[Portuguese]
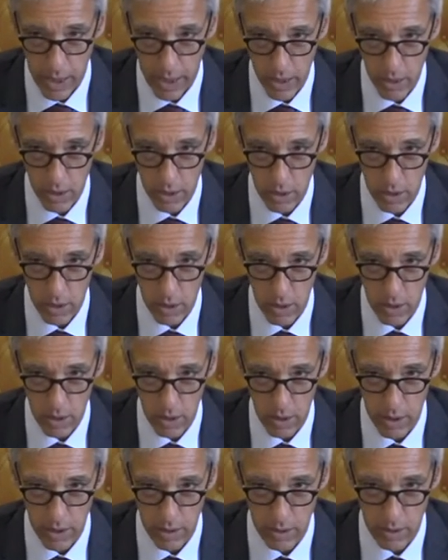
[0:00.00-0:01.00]
em
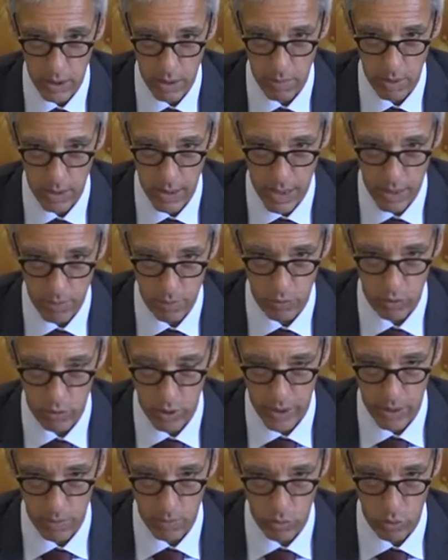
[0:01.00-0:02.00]
que
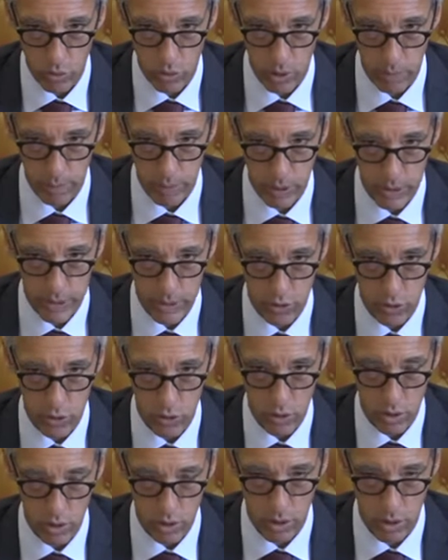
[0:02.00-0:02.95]
trabalhámos em múltiplas